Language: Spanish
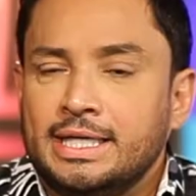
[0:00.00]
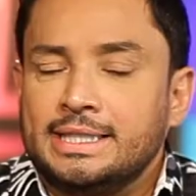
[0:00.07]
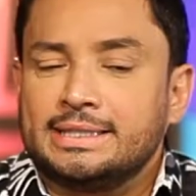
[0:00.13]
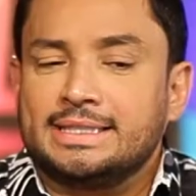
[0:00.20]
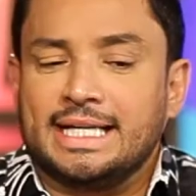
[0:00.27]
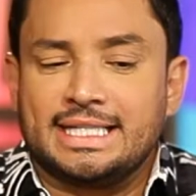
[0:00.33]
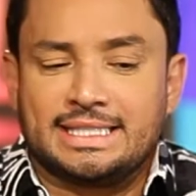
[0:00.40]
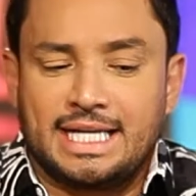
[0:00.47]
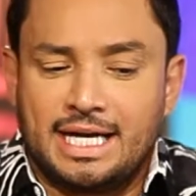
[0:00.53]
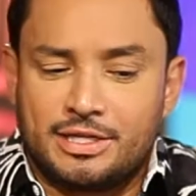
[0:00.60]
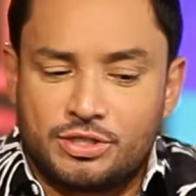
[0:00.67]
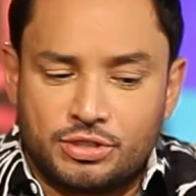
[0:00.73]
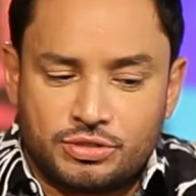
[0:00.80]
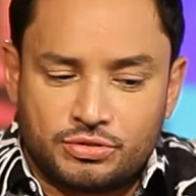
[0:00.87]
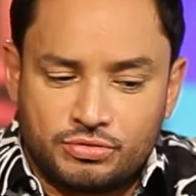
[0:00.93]
Gracias a
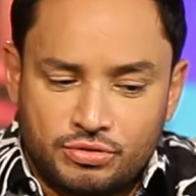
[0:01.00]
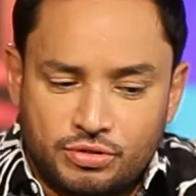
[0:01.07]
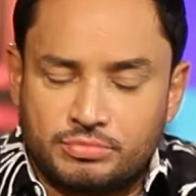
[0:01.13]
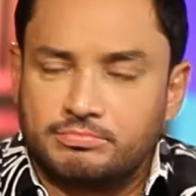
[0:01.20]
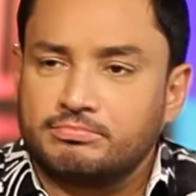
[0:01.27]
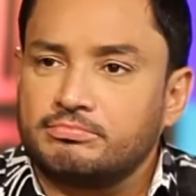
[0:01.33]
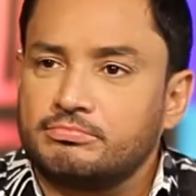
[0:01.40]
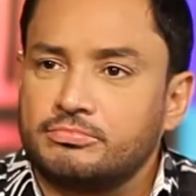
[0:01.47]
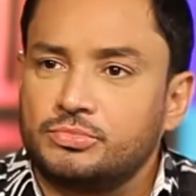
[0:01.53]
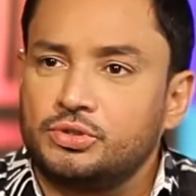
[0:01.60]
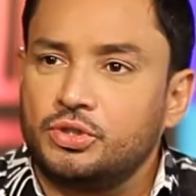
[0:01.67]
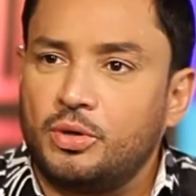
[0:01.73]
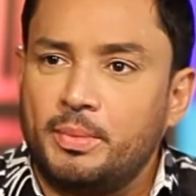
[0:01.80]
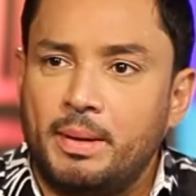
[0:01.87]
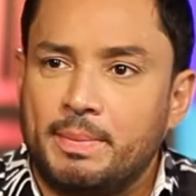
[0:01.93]
Dios no.
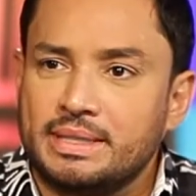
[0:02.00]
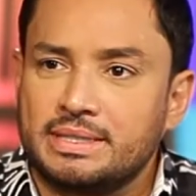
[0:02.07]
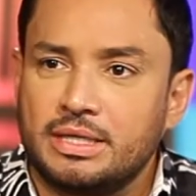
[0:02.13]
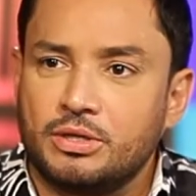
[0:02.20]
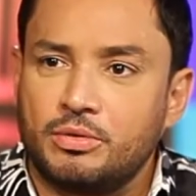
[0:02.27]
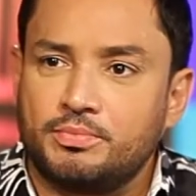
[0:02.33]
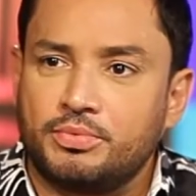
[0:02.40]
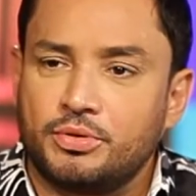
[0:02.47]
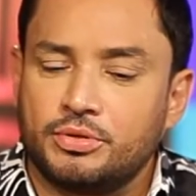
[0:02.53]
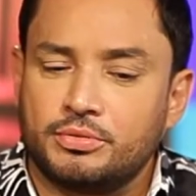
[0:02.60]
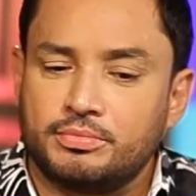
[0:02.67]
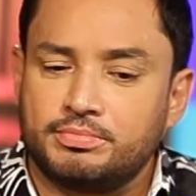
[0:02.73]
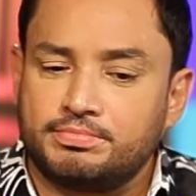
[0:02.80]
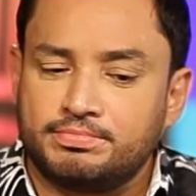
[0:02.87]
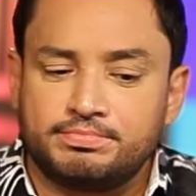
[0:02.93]
No me ha pasado por,
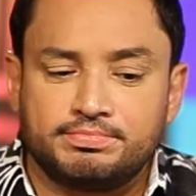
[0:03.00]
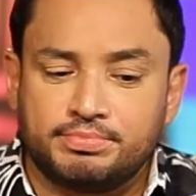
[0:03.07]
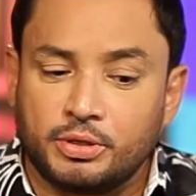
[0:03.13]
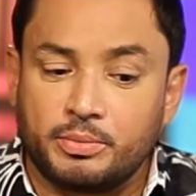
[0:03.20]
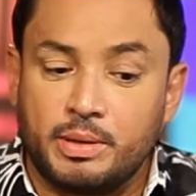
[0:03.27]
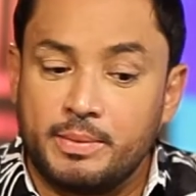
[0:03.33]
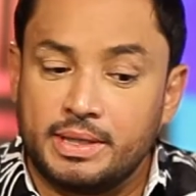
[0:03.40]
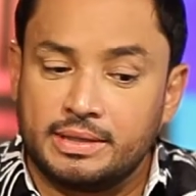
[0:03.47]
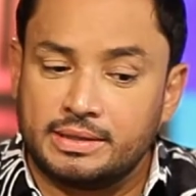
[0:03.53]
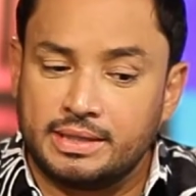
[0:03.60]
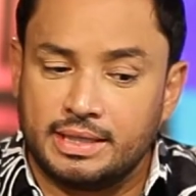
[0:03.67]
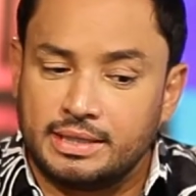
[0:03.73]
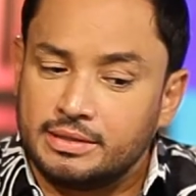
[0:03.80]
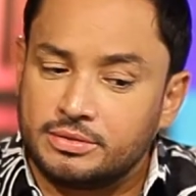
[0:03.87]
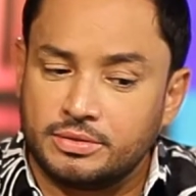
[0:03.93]
por mi
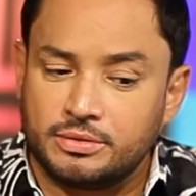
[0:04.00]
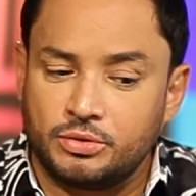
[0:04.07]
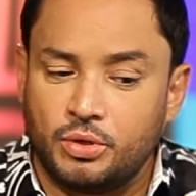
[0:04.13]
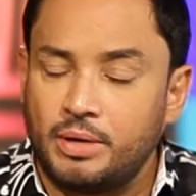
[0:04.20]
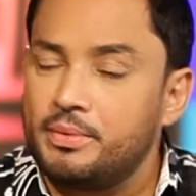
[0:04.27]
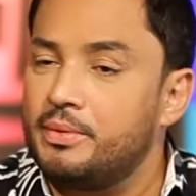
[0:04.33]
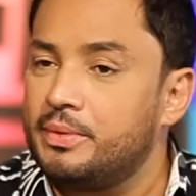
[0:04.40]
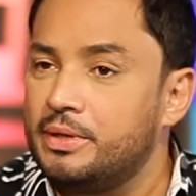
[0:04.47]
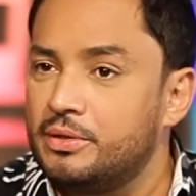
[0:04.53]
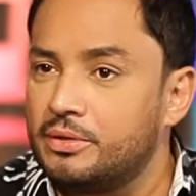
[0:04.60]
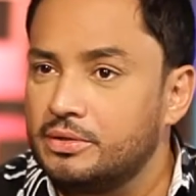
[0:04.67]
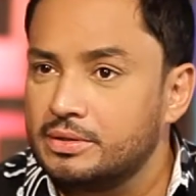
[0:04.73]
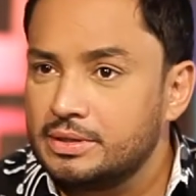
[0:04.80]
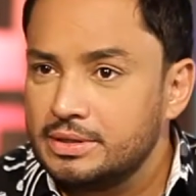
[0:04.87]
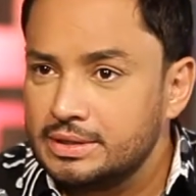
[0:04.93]
mente eso. Lo he vivido.
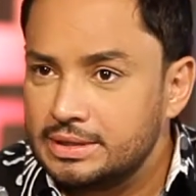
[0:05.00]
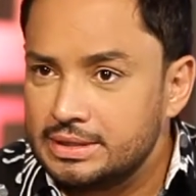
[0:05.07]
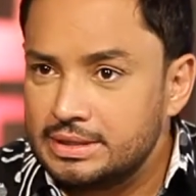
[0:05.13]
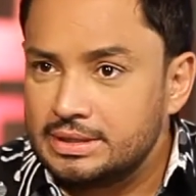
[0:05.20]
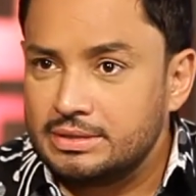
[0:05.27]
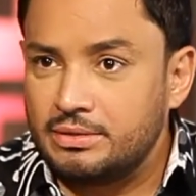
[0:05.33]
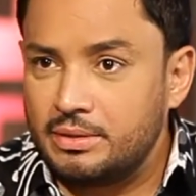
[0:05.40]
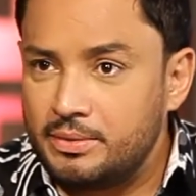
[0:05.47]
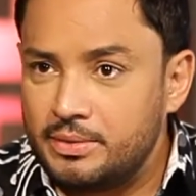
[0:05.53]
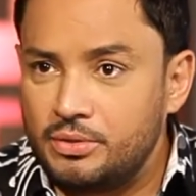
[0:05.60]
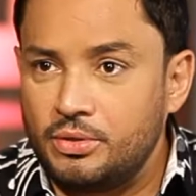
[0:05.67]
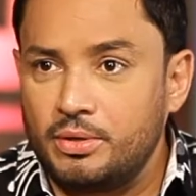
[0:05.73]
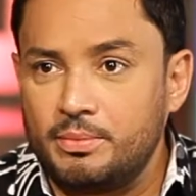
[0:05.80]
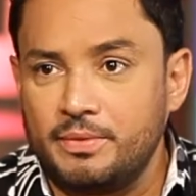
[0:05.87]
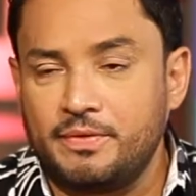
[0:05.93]
Lo he
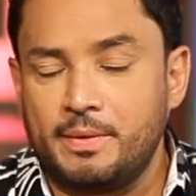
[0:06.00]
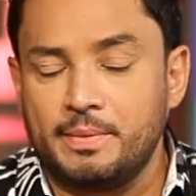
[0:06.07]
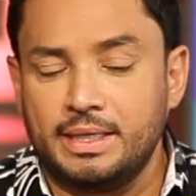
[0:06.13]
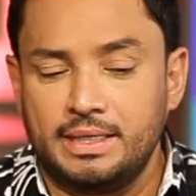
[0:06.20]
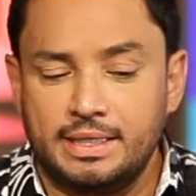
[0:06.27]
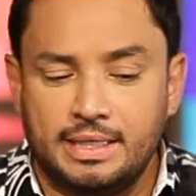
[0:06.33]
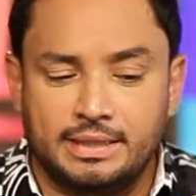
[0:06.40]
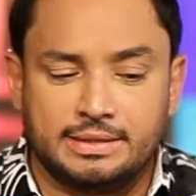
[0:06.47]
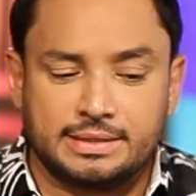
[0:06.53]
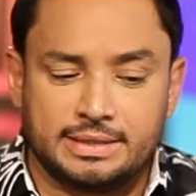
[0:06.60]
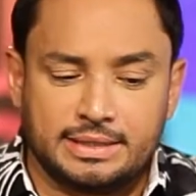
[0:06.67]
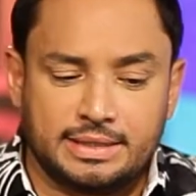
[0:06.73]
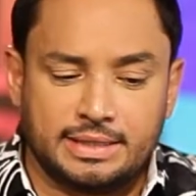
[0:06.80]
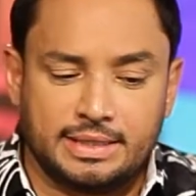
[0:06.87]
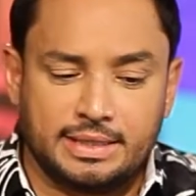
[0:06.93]
vivido en mi familia.
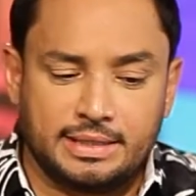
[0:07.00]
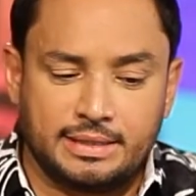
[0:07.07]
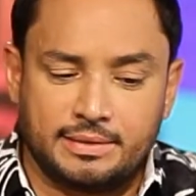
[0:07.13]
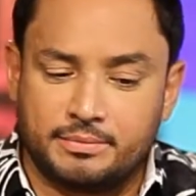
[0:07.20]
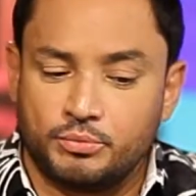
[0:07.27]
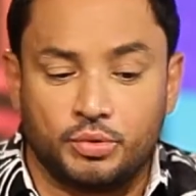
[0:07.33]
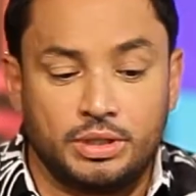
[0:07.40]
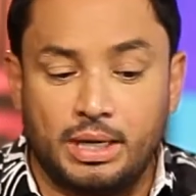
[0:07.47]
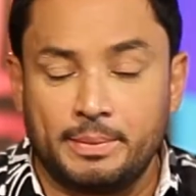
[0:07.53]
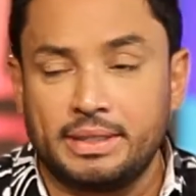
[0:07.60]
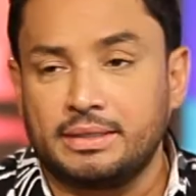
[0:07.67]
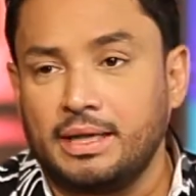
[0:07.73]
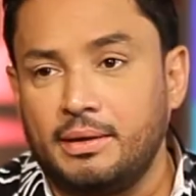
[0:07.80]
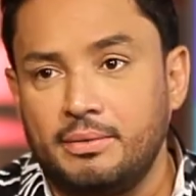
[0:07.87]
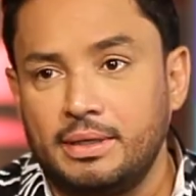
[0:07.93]
Eh, muy
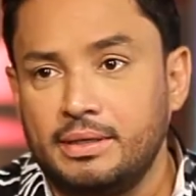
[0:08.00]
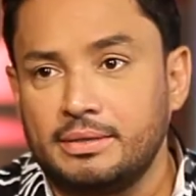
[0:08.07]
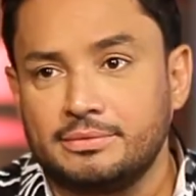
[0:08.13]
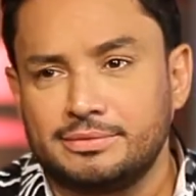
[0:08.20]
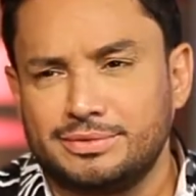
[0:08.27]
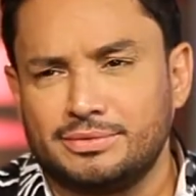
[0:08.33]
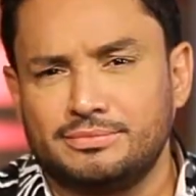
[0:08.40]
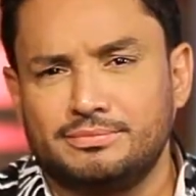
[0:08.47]
lamentable. Sé que